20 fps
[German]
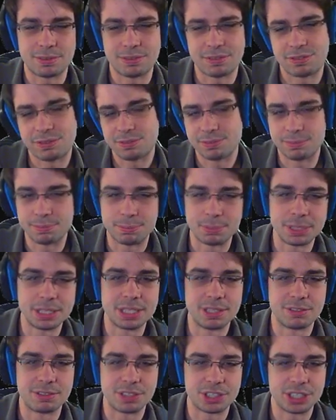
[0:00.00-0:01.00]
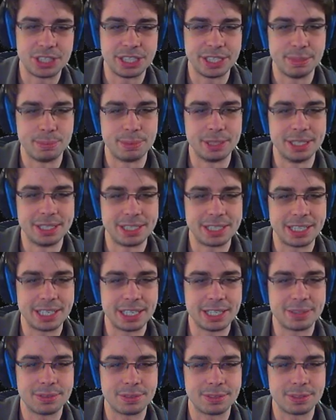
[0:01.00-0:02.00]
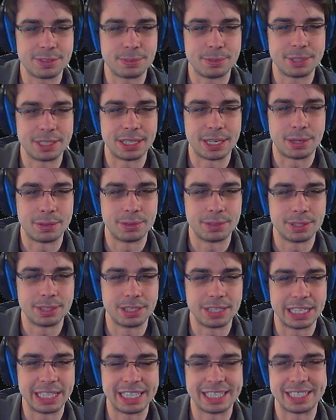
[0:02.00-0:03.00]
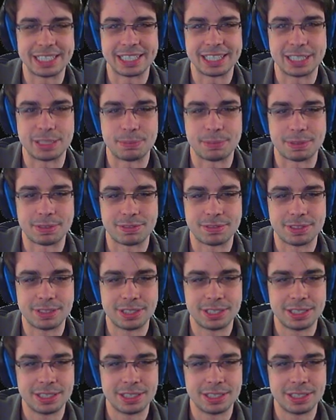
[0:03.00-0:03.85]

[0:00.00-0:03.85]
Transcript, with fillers: ein bisschen verschiedene Builds gehen und uns mit den Auren gegenseitig buffen.